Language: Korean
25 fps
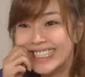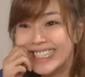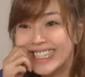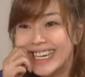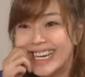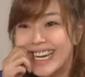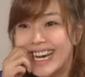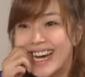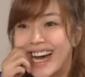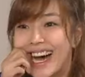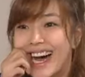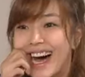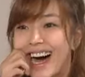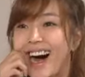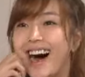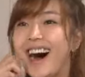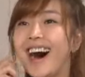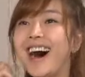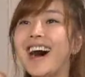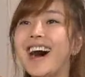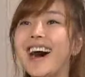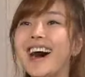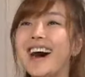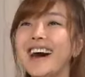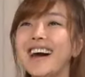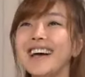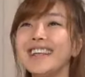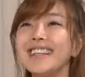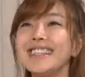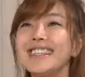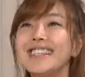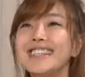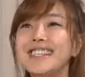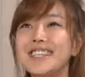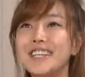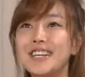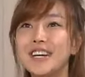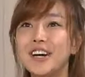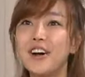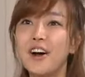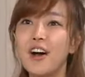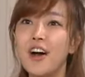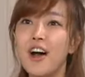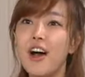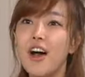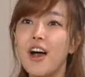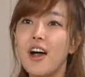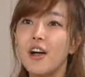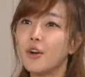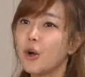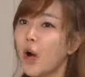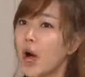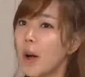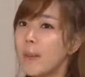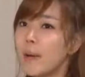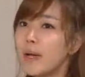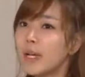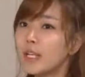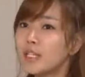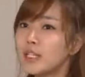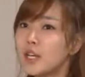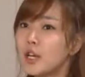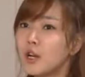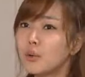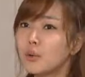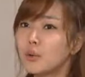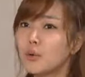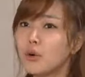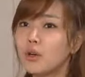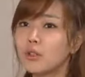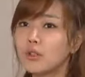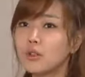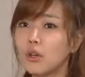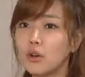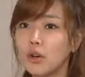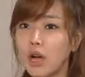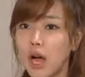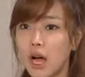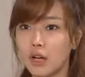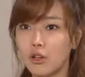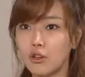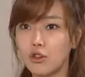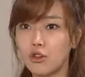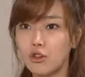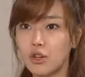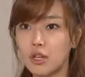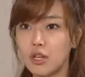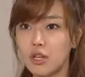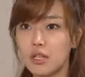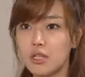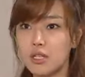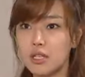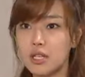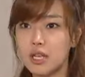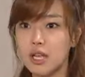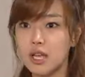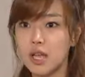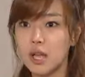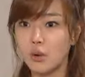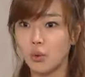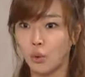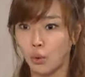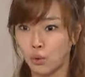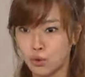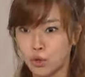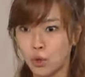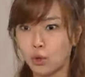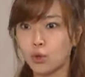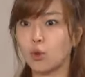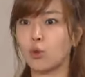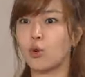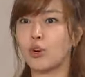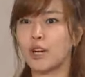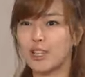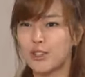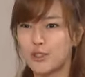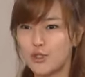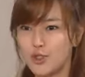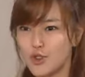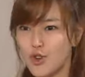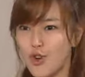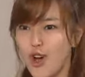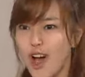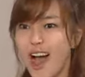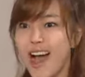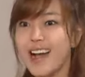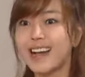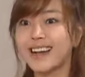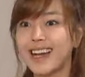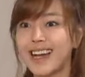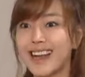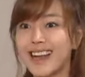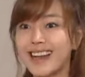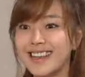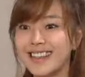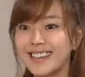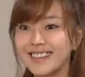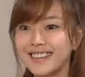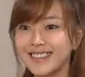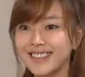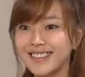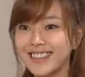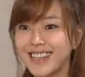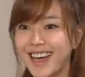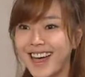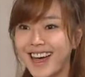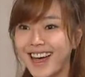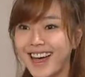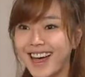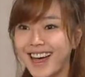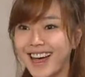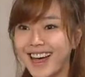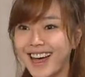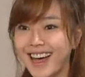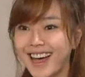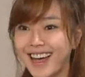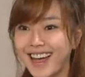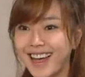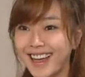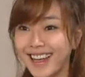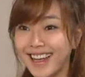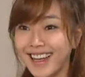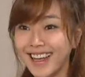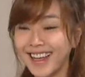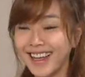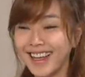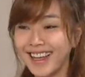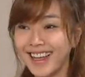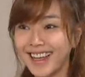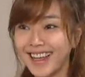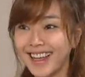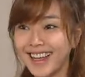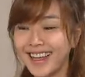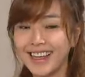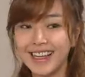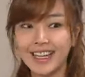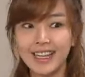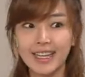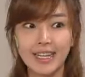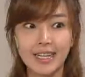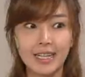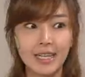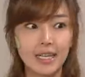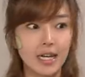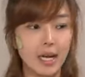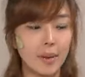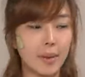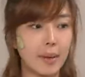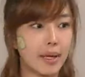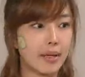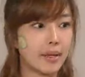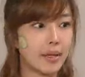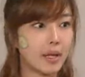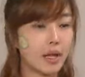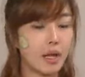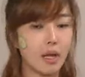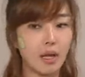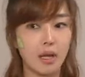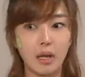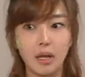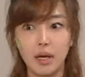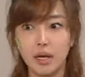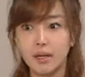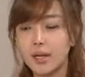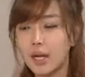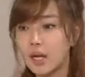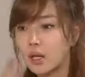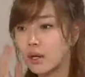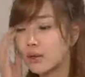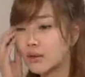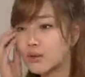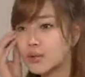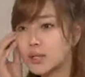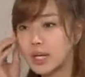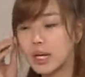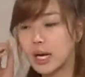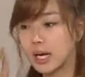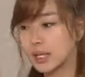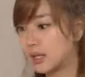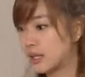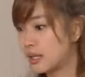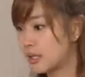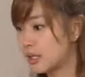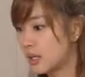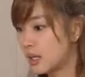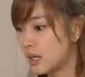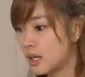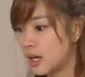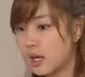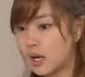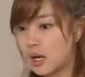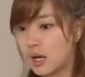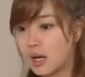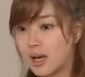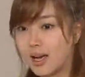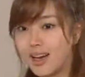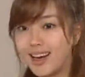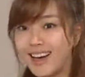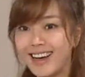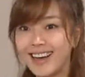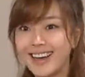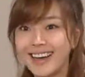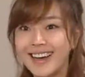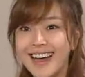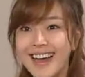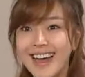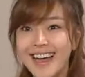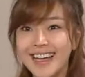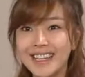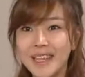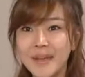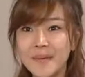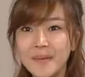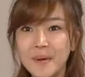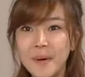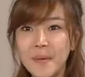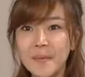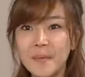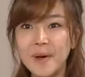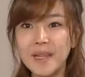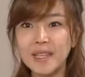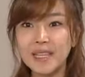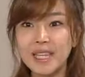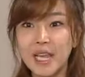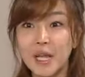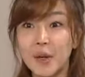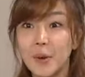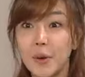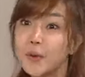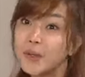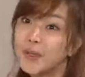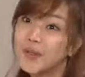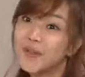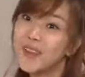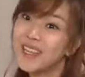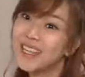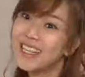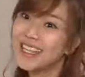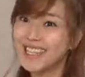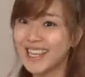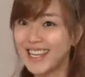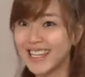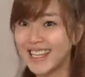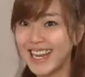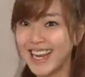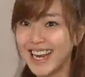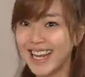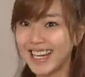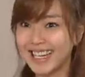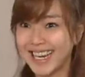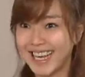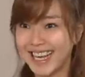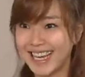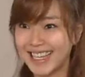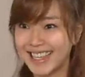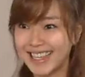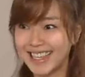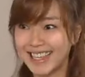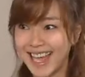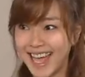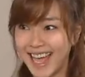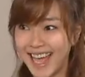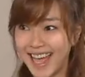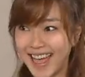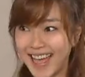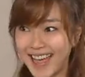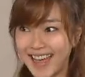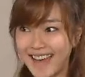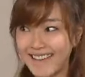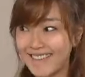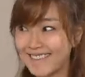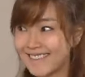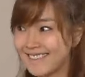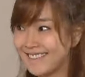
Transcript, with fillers: 아! 드디어 꽈배기처럼 꼬였던 강유리 인생에 고속도로가 쫙 깔리는구나. 잠깐내이러 때가 아니지? 아, 태풍 오빠한테 로드 매니저 해달라 그래야겠다.